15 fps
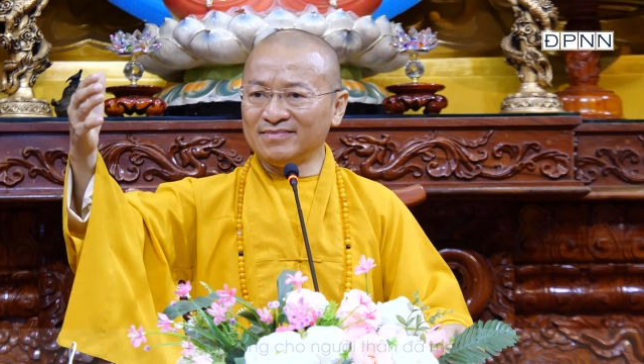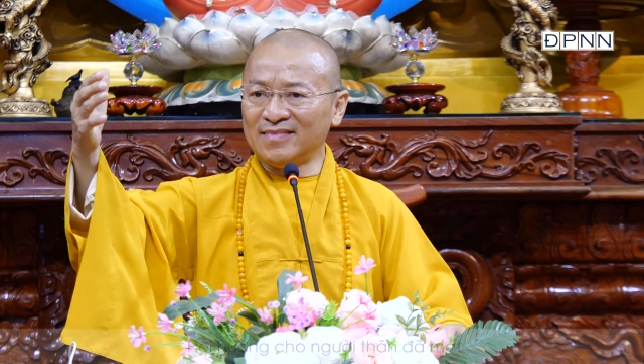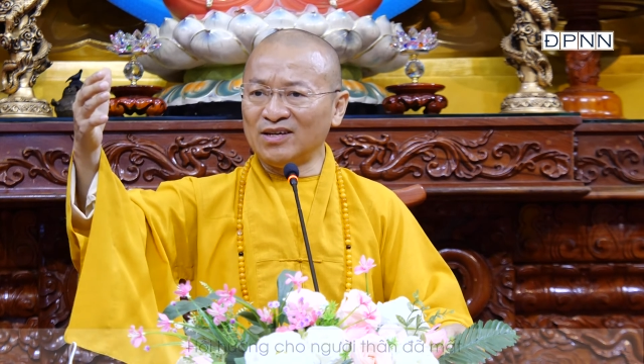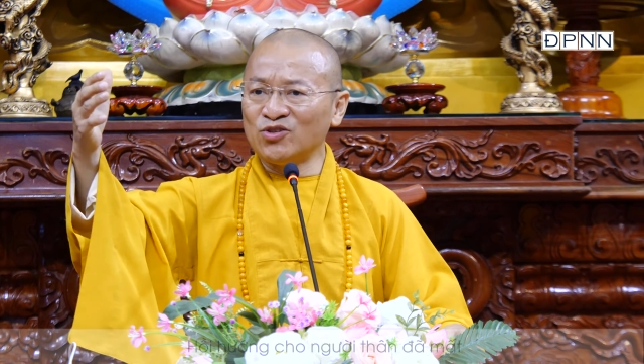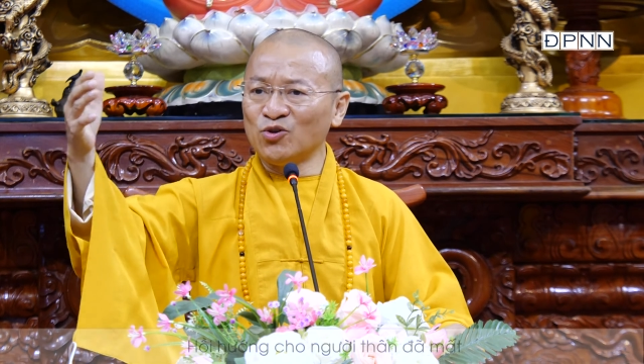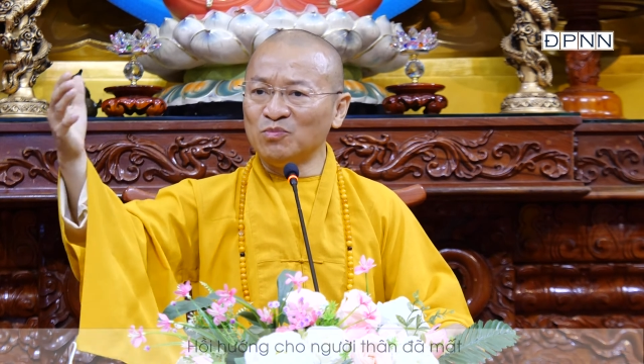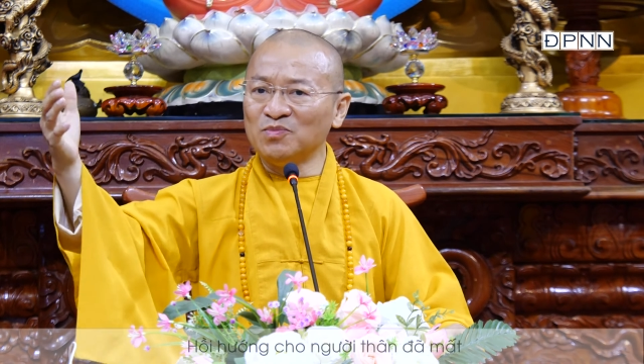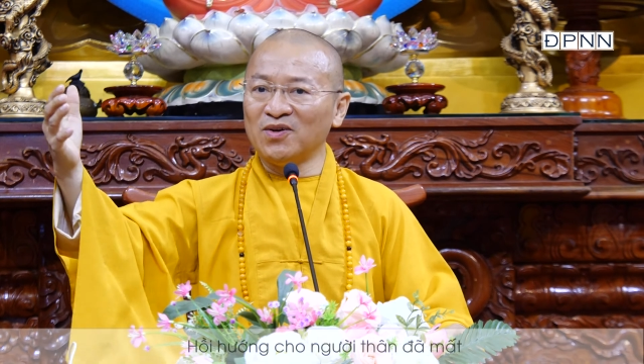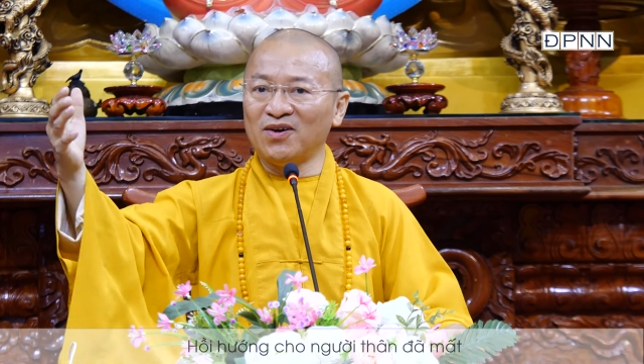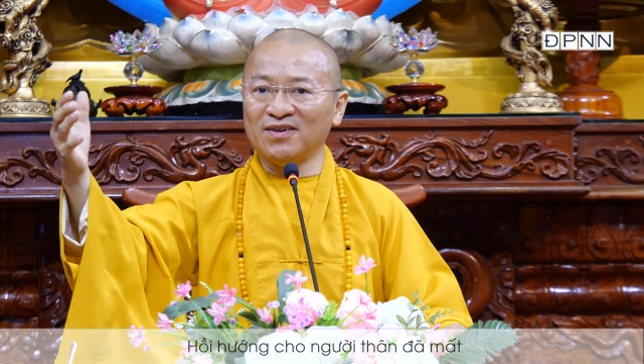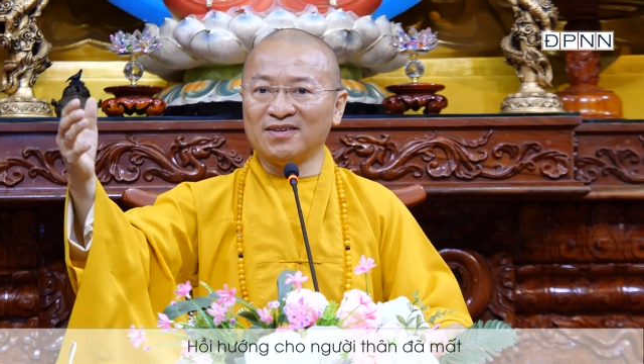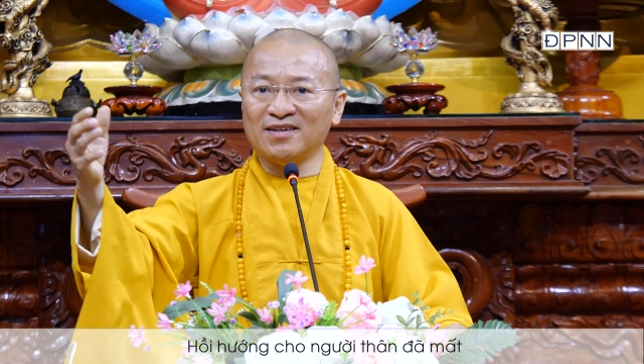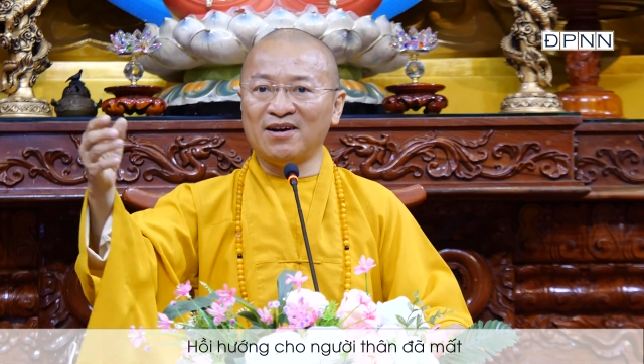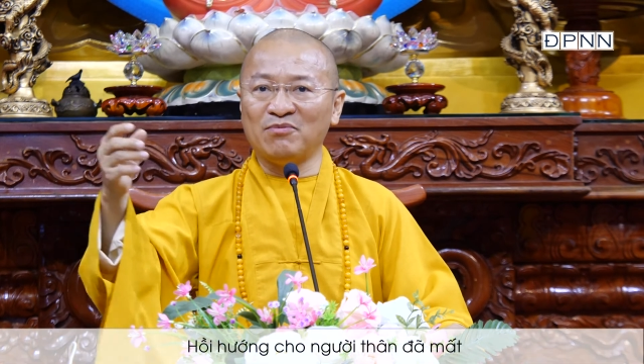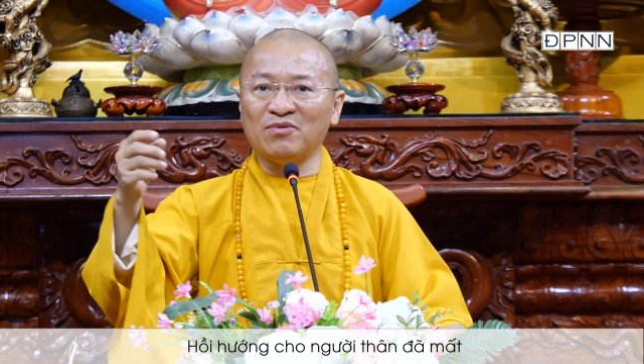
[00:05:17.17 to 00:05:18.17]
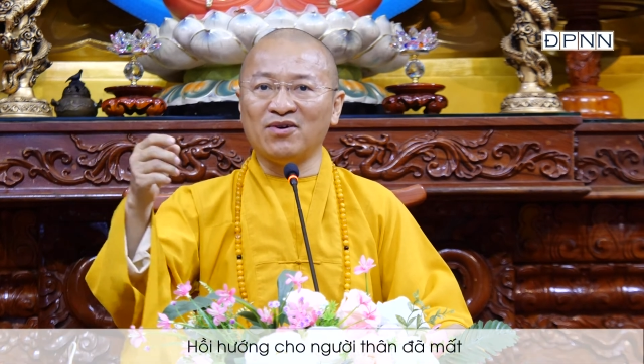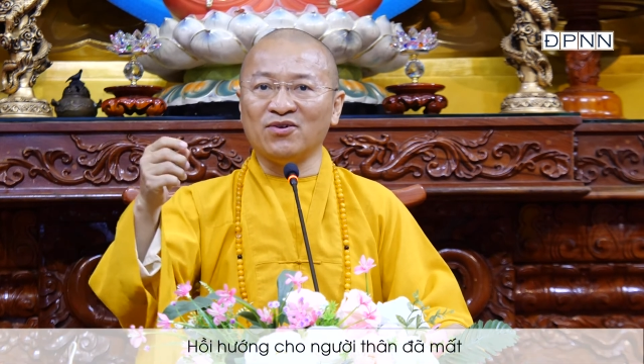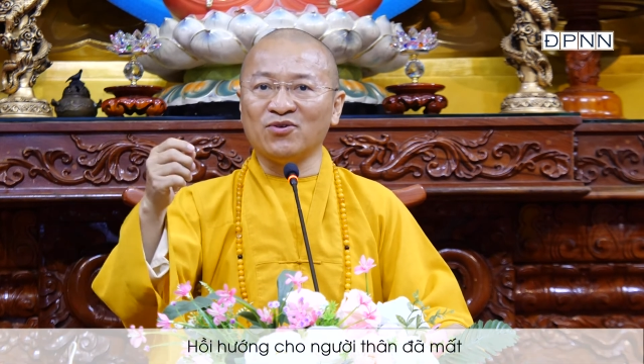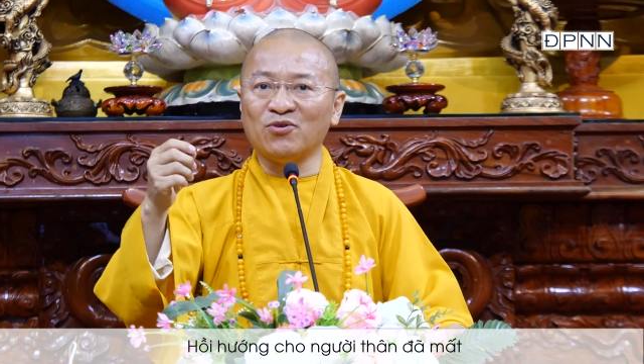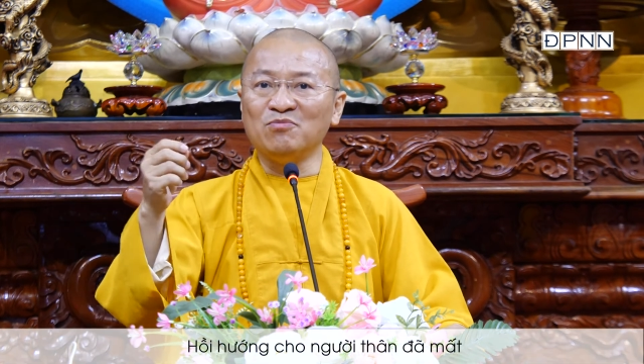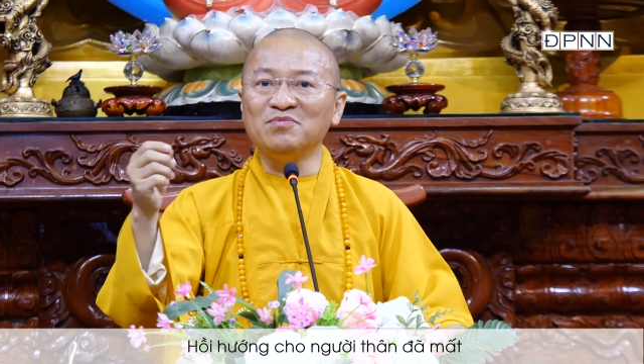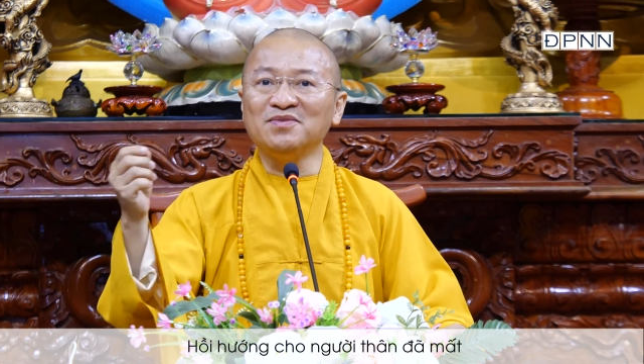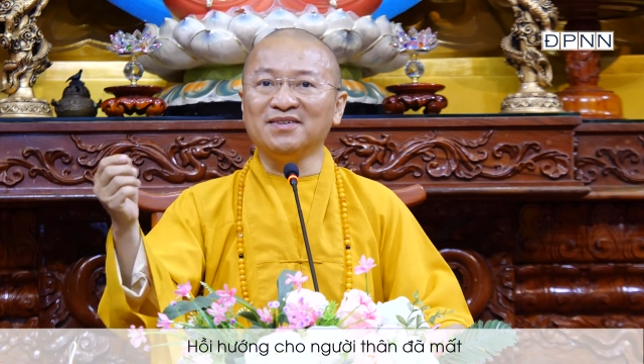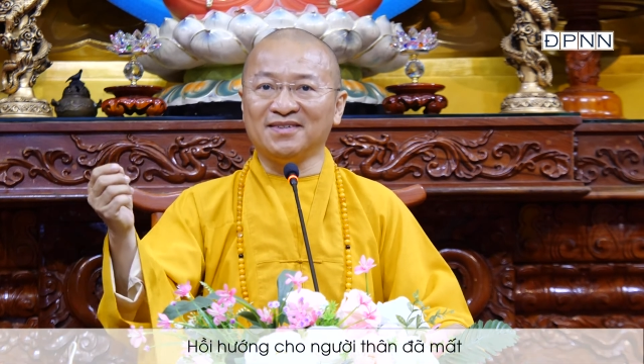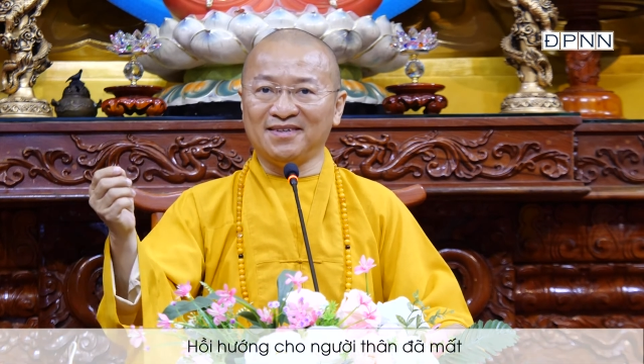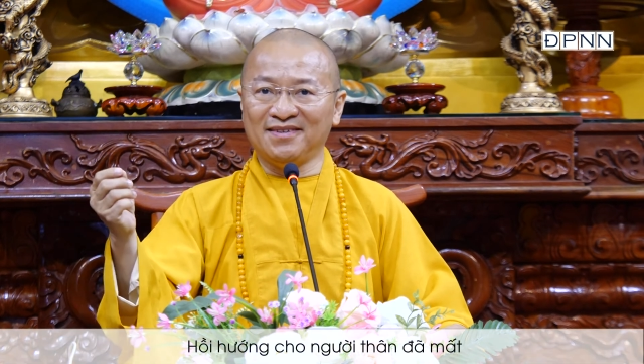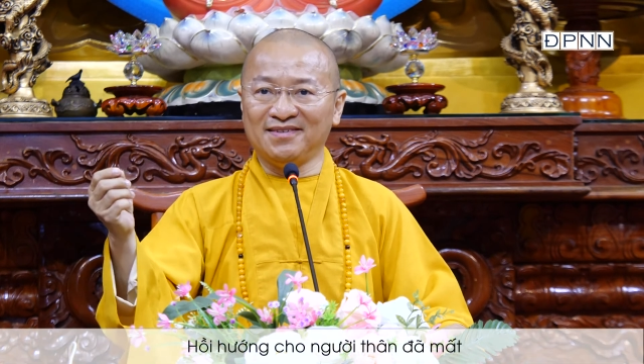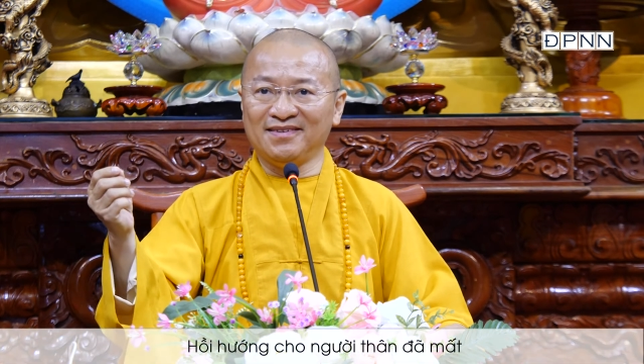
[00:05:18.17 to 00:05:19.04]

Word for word: thờ chung thôi chứ không còn cúng nữa.